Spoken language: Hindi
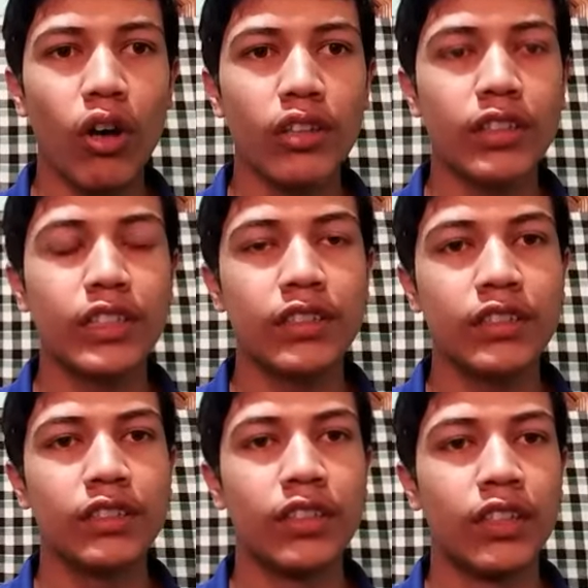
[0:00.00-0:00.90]
और
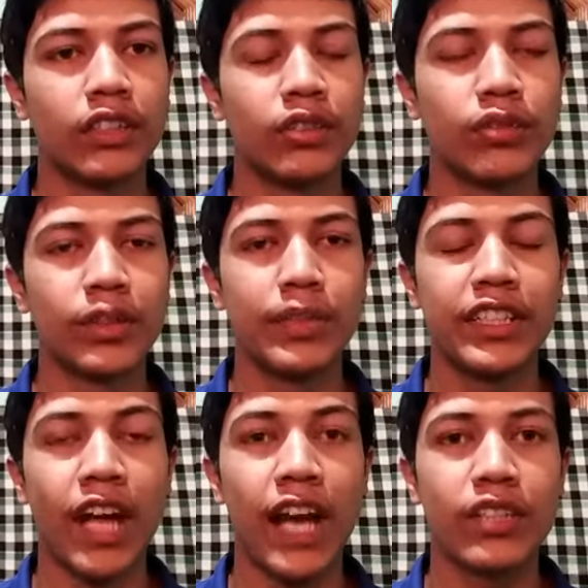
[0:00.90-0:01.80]
समझ
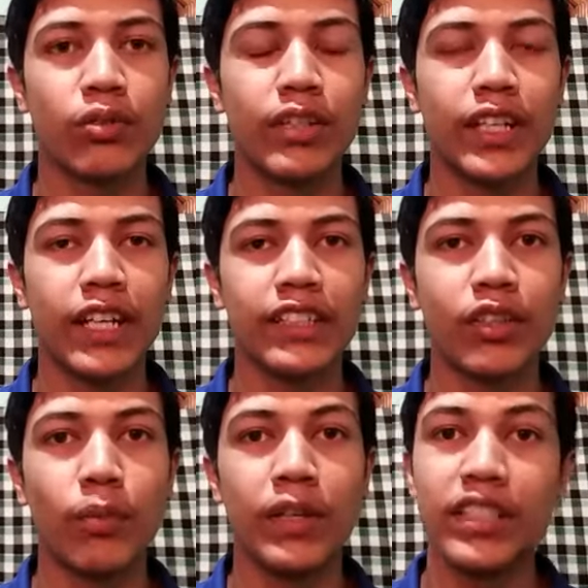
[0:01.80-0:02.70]
लीजिए हाई स्कूल
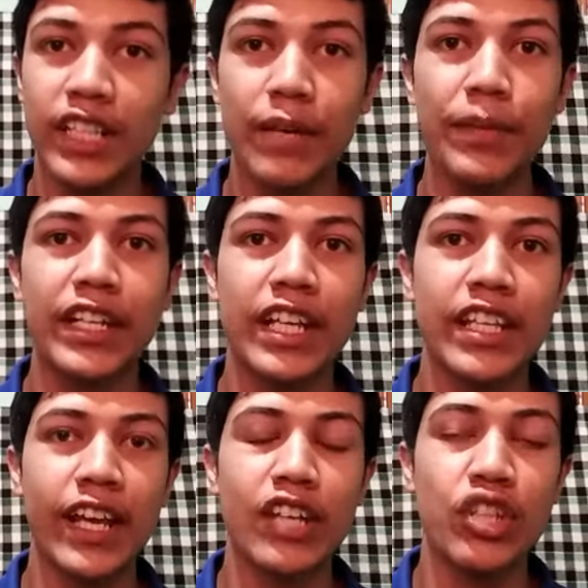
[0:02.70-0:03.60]
डी को फिर से रिपीट किया
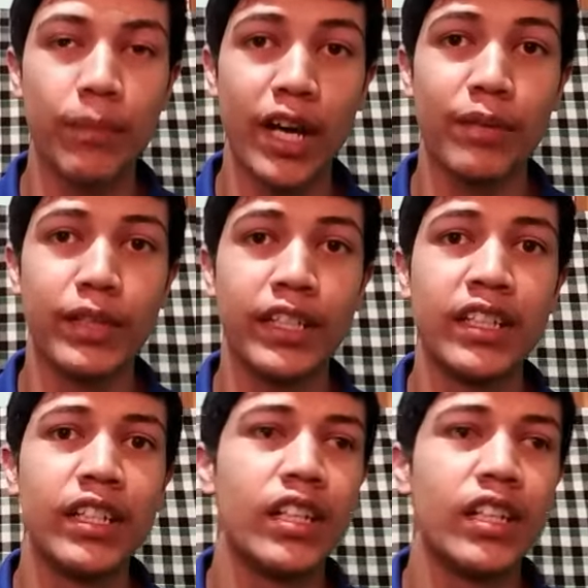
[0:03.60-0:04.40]
जाएगा जापान में